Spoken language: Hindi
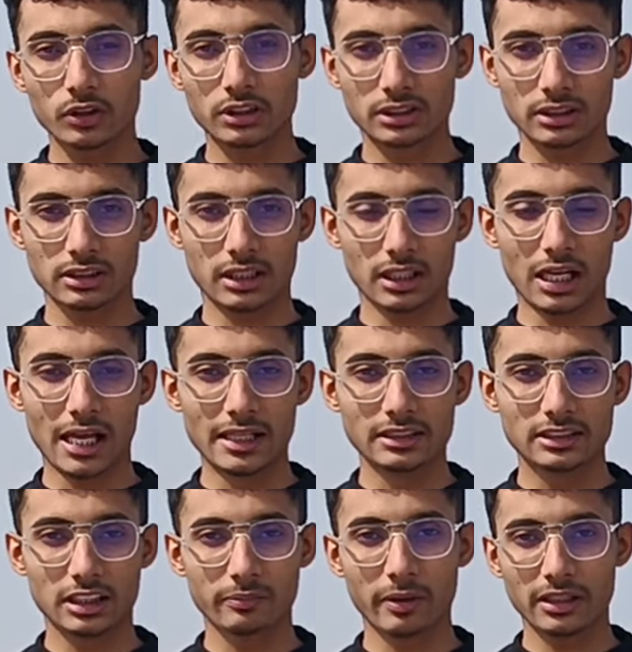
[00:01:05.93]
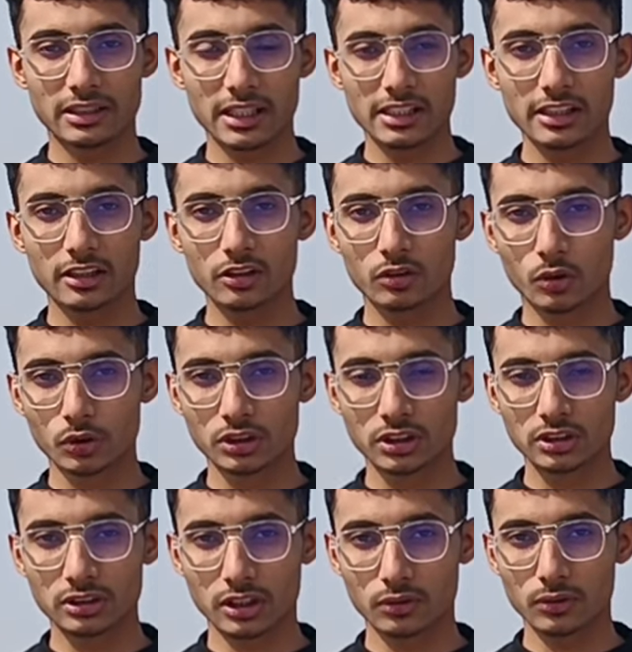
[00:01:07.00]
क्वेश्चन का आंसर मैं देने की
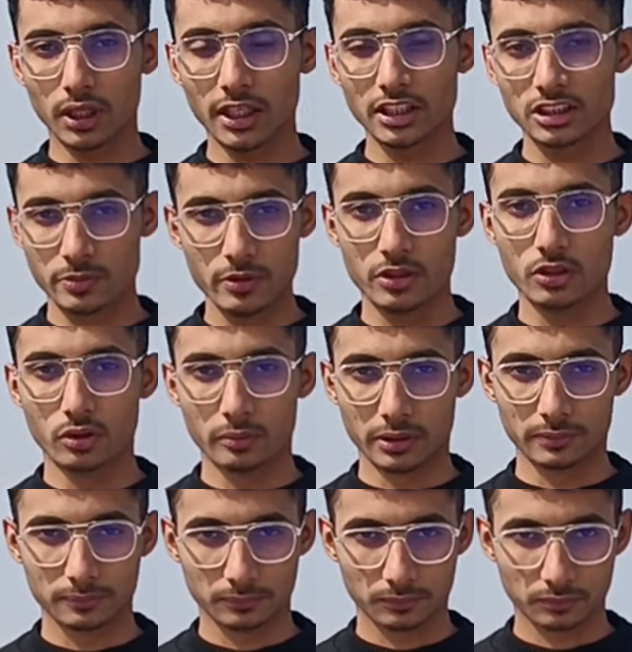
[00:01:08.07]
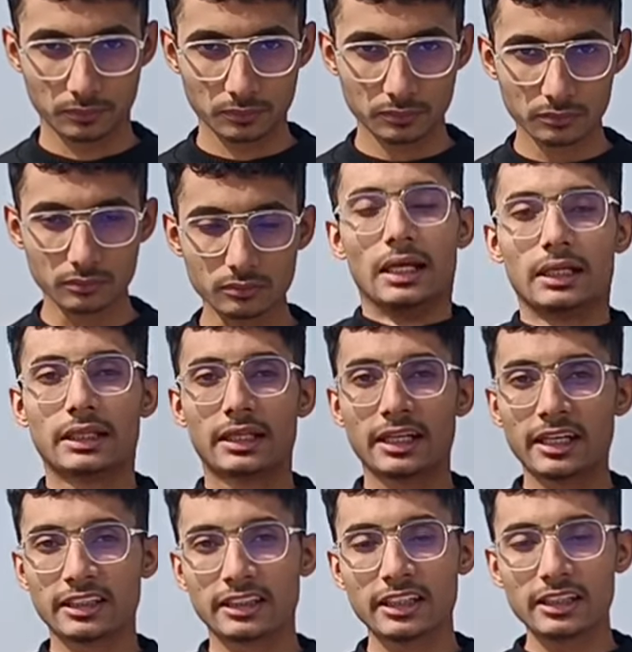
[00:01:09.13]
कोशिश करूंगा इस वीडियो में
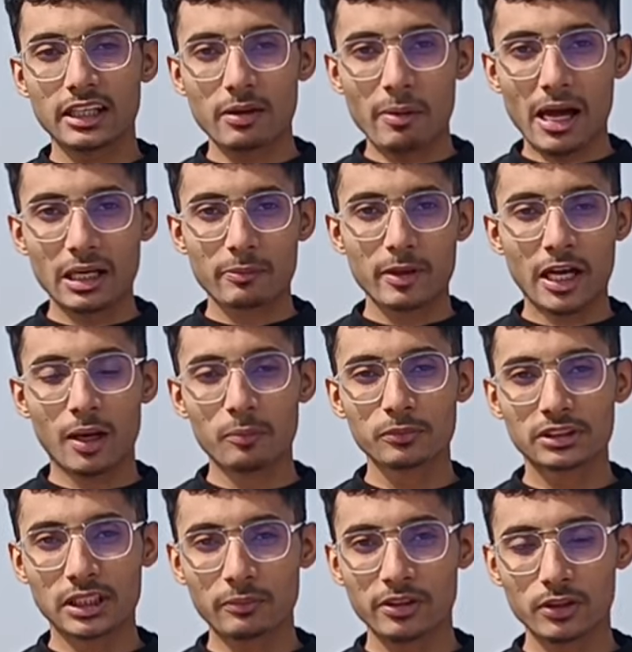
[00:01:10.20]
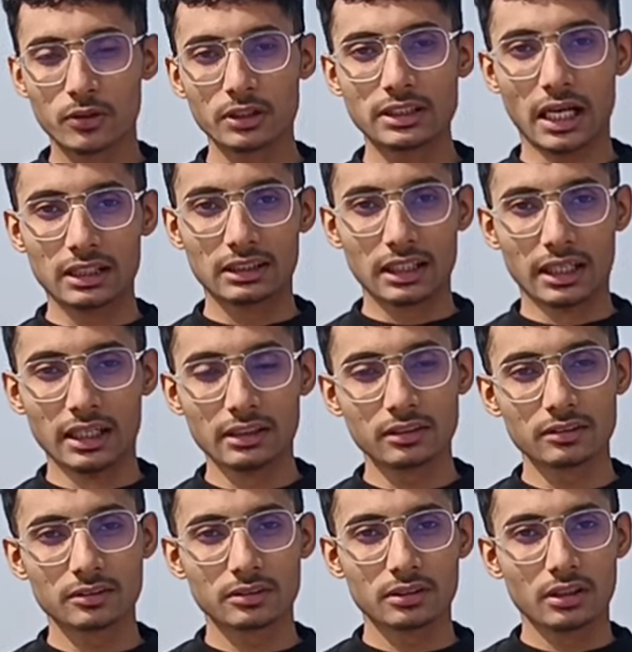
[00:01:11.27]
क्रेटीन के बारे में हम सभी को जानते हैं
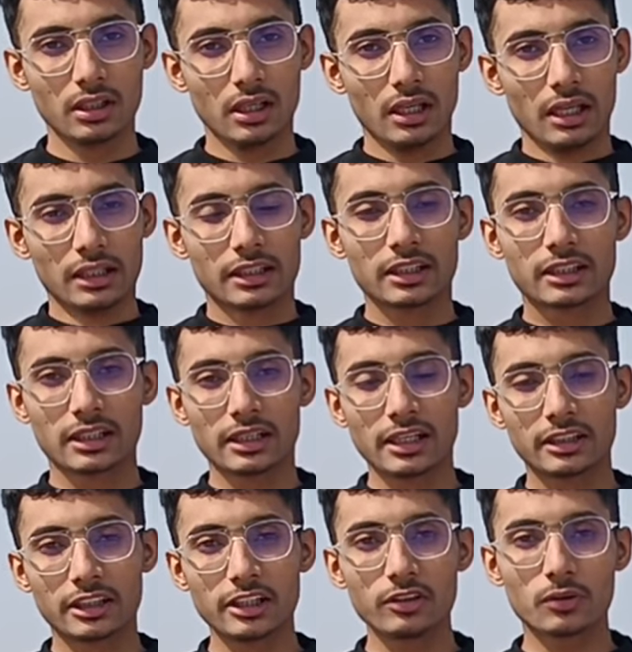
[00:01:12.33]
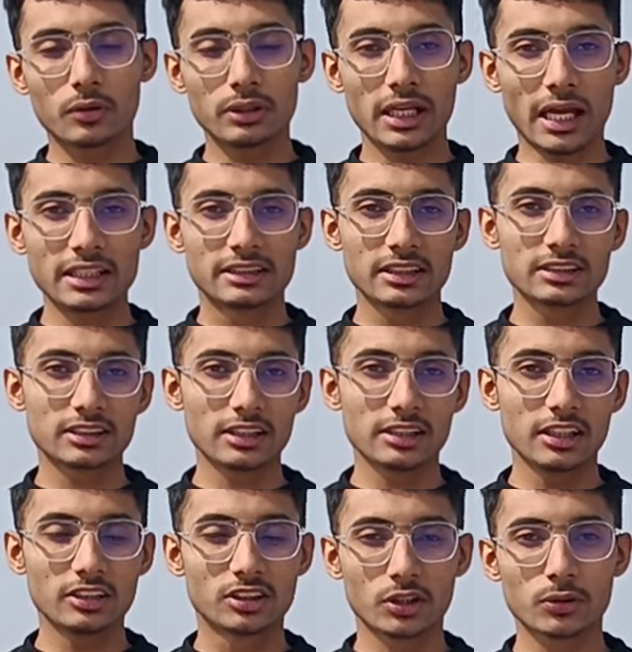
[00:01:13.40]
कि क्रेटीन को
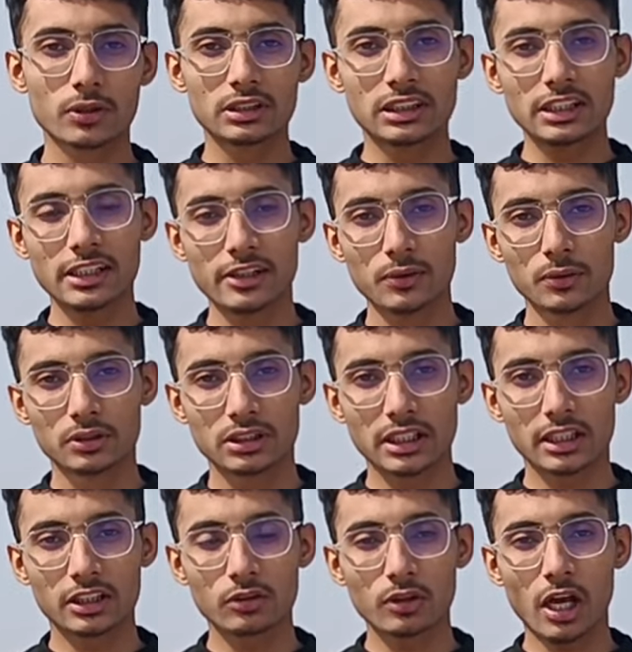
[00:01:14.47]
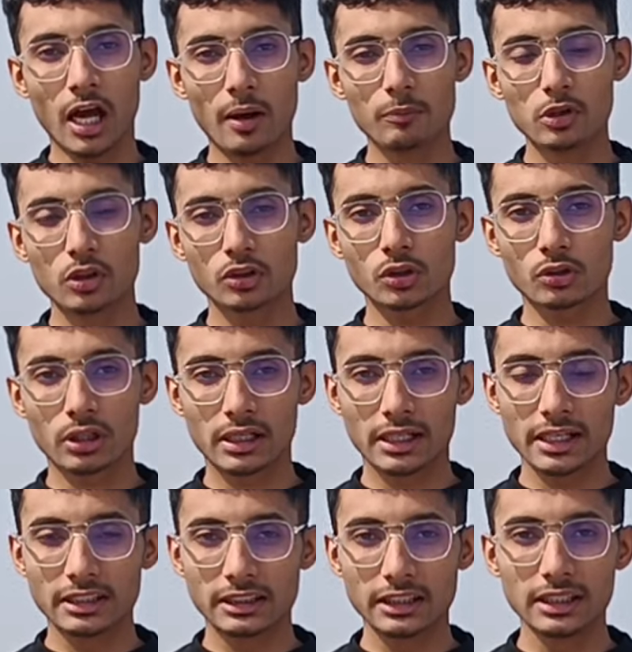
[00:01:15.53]
डाइजेशन की जरूरत ही नहीं होती है क्योंकि हम लोग जो
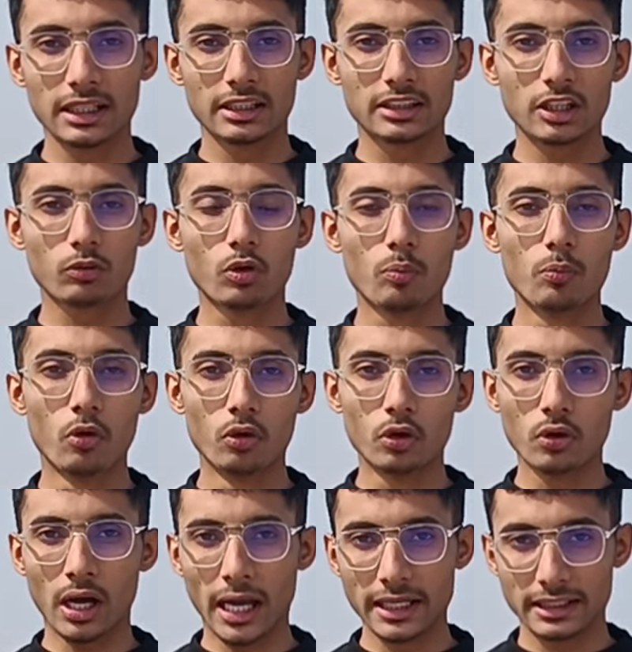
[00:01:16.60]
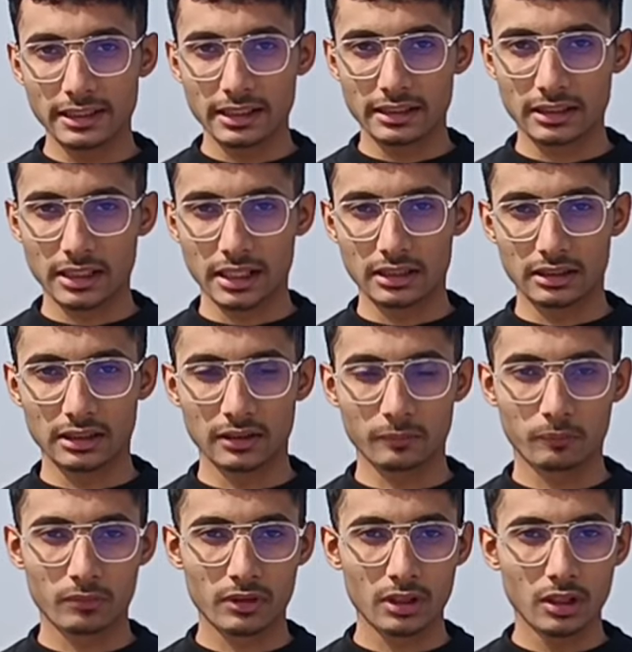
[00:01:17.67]
क्रेटीन लेते हैं वो मोनोहाइड्रेट रहती है